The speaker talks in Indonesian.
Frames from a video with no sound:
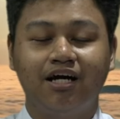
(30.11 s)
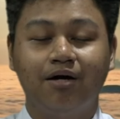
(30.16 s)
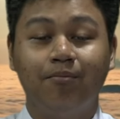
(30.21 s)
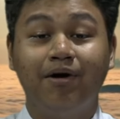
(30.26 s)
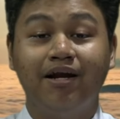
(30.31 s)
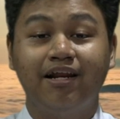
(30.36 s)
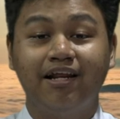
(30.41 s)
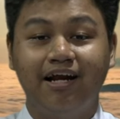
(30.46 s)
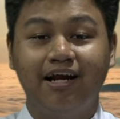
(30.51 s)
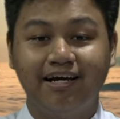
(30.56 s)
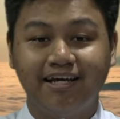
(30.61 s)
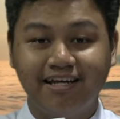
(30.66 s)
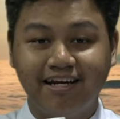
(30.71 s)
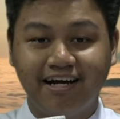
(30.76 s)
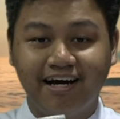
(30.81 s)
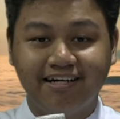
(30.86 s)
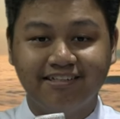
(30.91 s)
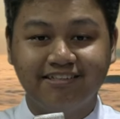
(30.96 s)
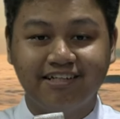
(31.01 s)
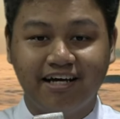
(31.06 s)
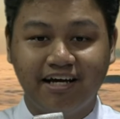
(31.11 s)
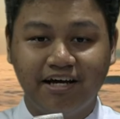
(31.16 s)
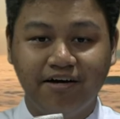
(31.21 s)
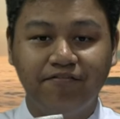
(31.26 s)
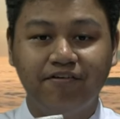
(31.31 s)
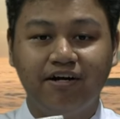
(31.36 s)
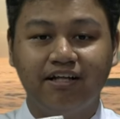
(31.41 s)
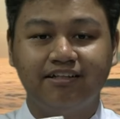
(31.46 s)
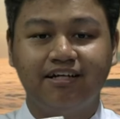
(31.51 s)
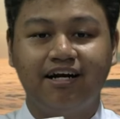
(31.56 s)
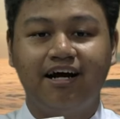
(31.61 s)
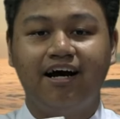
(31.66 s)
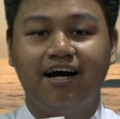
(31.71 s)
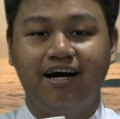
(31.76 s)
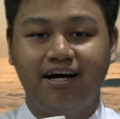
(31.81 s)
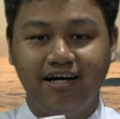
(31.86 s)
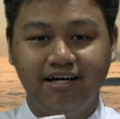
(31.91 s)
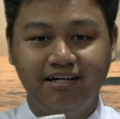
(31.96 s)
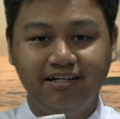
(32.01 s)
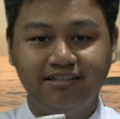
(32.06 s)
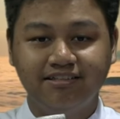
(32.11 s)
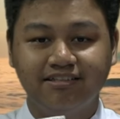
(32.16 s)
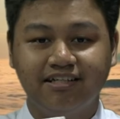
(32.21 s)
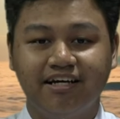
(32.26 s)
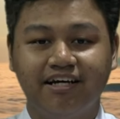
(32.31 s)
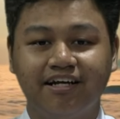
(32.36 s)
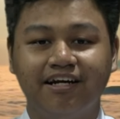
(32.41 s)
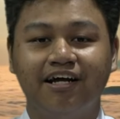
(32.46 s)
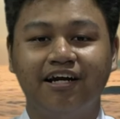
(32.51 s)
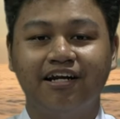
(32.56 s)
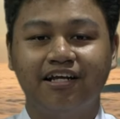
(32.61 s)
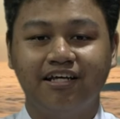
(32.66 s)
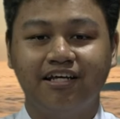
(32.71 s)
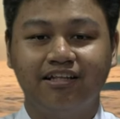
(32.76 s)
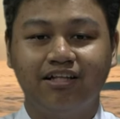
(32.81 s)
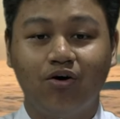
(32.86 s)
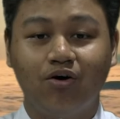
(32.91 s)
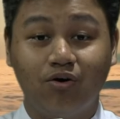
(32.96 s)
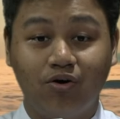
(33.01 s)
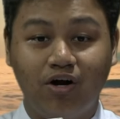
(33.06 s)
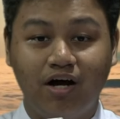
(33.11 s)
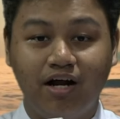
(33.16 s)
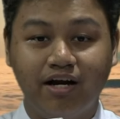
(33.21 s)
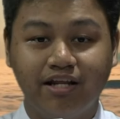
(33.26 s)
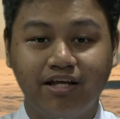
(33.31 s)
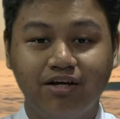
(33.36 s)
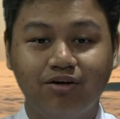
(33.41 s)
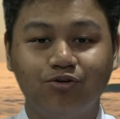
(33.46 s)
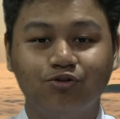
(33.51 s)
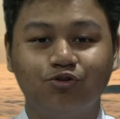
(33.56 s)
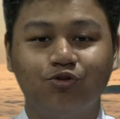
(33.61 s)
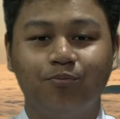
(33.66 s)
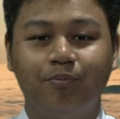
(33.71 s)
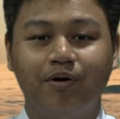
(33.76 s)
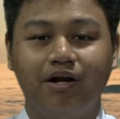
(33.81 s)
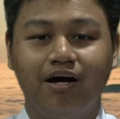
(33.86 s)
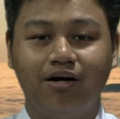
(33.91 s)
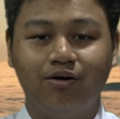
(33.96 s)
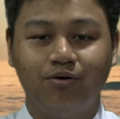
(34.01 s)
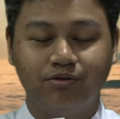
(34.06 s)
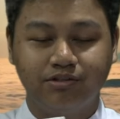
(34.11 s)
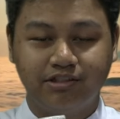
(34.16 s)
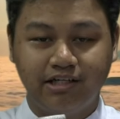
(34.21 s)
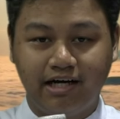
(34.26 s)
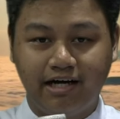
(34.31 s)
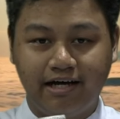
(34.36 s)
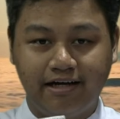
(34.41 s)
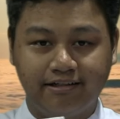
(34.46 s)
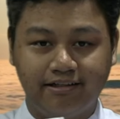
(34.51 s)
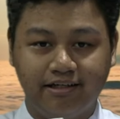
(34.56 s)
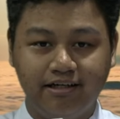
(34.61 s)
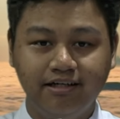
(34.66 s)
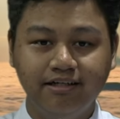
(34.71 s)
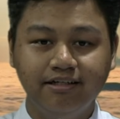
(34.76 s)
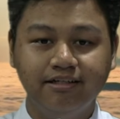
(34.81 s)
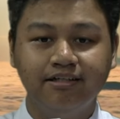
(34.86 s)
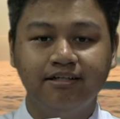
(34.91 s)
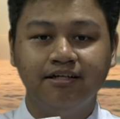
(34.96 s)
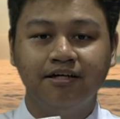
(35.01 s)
Kembali lagi dengan saya Frateraka, saya dari Tahun Rohani Kuskupan Agung Jakarta.